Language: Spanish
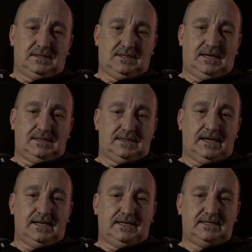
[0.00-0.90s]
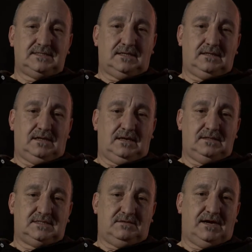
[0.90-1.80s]
teatral es, eh,
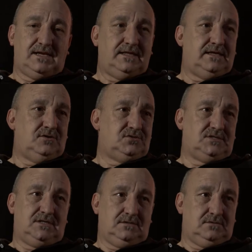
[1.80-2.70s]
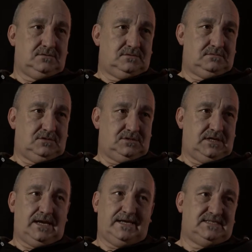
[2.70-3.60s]
se vale de los signos, o
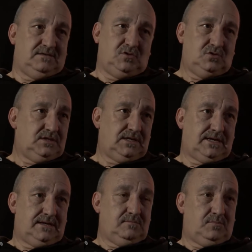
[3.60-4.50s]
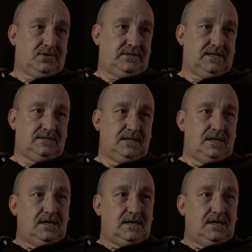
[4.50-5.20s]
sea, la semiótica es importante.